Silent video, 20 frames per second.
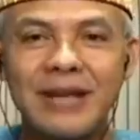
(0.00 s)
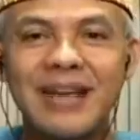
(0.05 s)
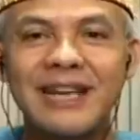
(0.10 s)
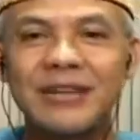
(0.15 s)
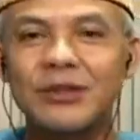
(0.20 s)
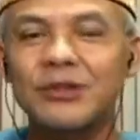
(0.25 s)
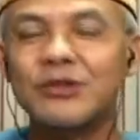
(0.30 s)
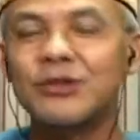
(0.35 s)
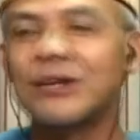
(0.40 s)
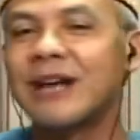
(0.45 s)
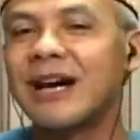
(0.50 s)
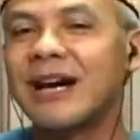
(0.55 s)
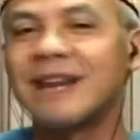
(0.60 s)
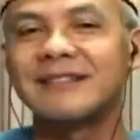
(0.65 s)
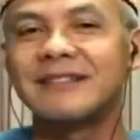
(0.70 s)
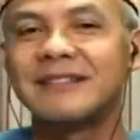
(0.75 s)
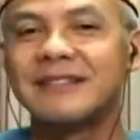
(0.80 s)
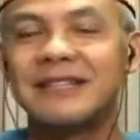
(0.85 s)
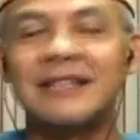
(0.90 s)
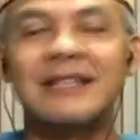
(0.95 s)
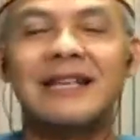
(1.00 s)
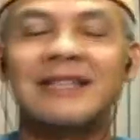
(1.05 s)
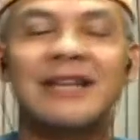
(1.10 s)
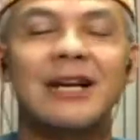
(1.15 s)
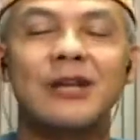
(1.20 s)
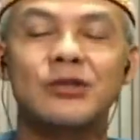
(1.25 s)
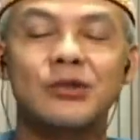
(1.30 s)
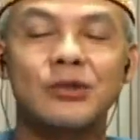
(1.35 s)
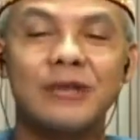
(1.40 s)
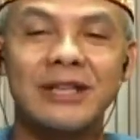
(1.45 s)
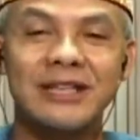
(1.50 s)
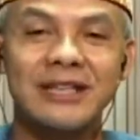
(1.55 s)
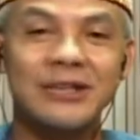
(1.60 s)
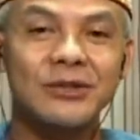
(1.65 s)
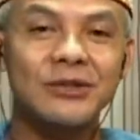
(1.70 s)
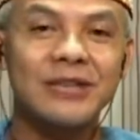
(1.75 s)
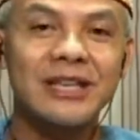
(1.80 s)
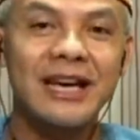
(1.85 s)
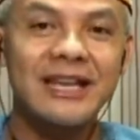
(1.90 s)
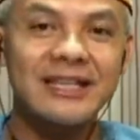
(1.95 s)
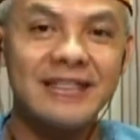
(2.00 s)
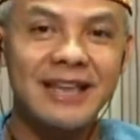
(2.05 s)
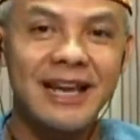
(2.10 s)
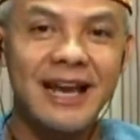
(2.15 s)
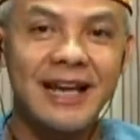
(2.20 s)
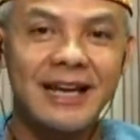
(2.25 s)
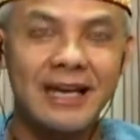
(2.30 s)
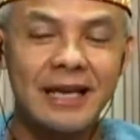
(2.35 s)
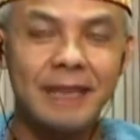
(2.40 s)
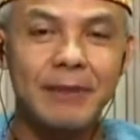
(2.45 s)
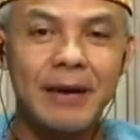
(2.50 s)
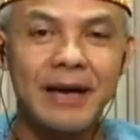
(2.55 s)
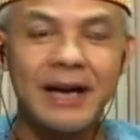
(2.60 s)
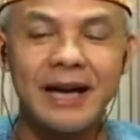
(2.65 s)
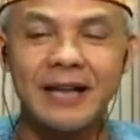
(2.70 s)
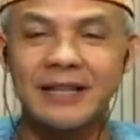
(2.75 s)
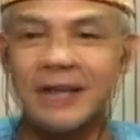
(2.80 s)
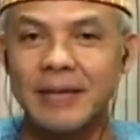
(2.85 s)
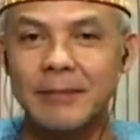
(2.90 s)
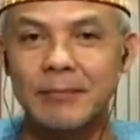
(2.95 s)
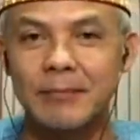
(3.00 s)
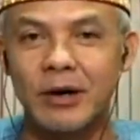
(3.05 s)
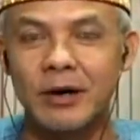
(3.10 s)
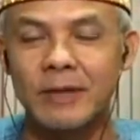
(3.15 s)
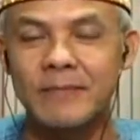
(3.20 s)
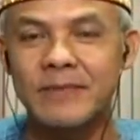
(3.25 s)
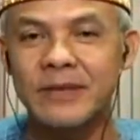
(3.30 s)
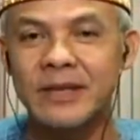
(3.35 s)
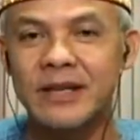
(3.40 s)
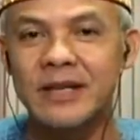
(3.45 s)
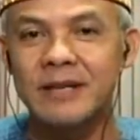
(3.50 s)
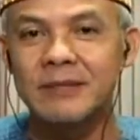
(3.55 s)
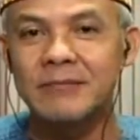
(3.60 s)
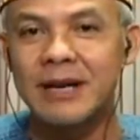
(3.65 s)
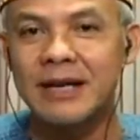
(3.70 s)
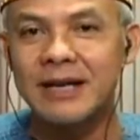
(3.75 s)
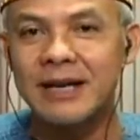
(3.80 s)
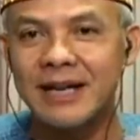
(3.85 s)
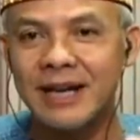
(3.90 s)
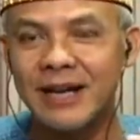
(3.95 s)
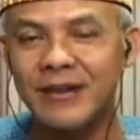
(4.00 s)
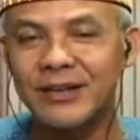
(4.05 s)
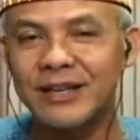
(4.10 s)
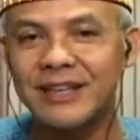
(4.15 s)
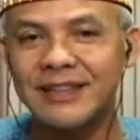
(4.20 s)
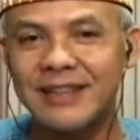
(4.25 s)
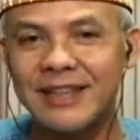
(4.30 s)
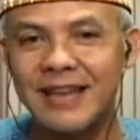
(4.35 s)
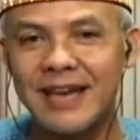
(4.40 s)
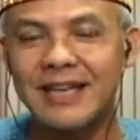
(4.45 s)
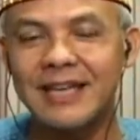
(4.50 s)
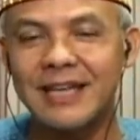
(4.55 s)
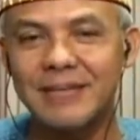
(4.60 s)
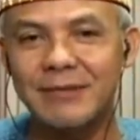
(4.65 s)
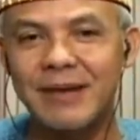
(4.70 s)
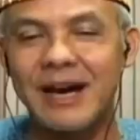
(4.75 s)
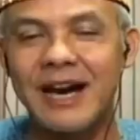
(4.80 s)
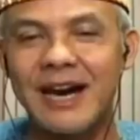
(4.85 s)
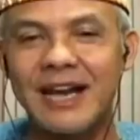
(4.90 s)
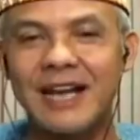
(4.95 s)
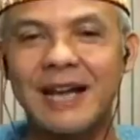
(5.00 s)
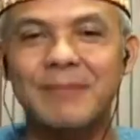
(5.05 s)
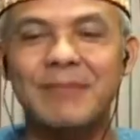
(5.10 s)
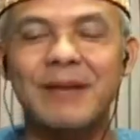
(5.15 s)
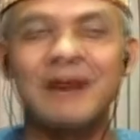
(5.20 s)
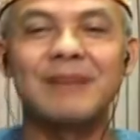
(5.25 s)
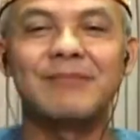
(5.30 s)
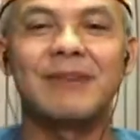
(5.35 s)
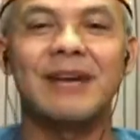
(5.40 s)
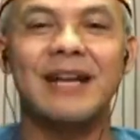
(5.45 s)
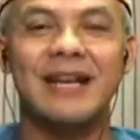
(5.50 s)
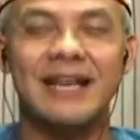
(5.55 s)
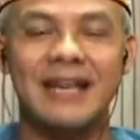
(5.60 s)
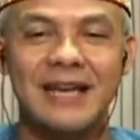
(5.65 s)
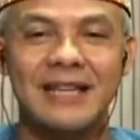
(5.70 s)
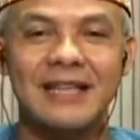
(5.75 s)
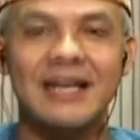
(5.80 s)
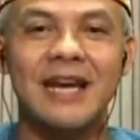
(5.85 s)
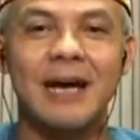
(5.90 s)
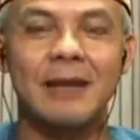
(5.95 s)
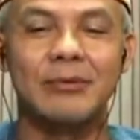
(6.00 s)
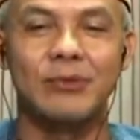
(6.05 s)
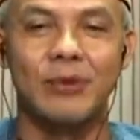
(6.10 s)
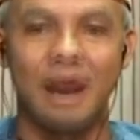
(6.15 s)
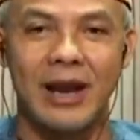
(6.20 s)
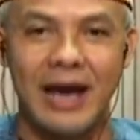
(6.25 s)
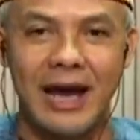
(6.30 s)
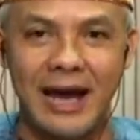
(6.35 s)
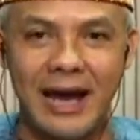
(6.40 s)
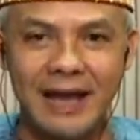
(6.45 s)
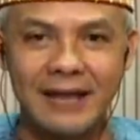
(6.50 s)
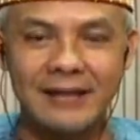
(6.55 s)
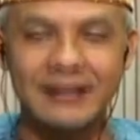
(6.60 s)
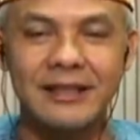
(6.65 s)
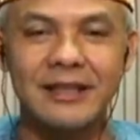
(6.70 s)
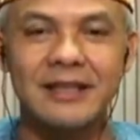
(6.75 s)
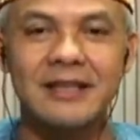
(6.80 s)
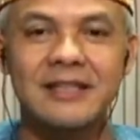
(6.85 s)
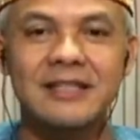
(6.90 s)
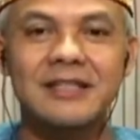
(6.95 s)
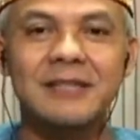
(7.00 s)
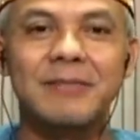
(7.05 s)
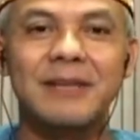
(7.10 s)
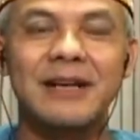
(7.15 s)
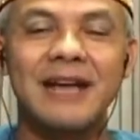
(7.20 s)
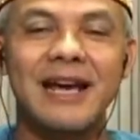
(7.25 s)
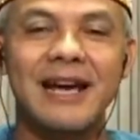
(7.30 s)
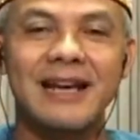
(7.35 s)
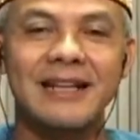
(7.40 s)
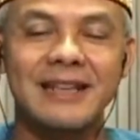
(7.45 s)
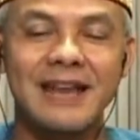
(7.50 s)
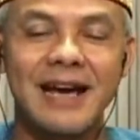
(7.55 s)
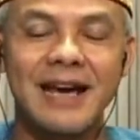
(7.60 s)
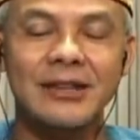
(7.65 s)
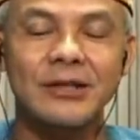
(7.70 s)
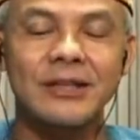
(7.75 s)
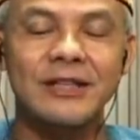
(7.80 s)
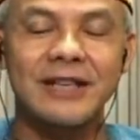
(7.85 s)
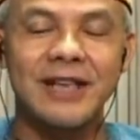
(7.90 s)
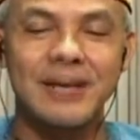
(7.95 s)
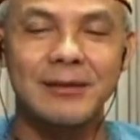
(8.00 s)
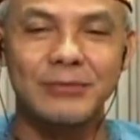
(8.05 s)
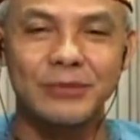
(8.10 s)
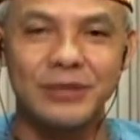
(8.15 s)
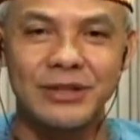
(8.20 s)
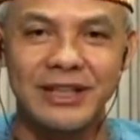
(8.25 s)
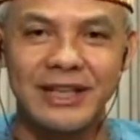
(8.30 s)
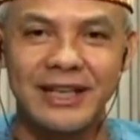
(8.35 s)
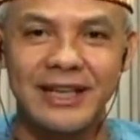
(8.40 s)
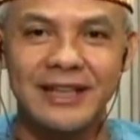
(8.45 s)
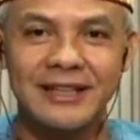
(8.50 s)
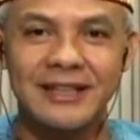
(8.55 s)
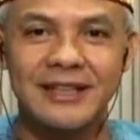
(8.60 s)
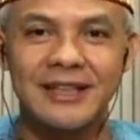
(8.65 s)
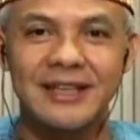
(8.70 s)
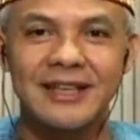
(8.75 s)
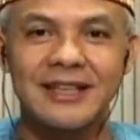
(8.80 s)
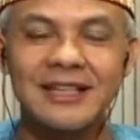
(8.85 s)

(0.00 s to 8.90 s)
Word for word: itu juga tidak terlalu sulit itu saya istilahkan pagar tembok maka kalau kita ingin mengharapkan mereka tidak pulang sebenarnya atau tidak mudik ya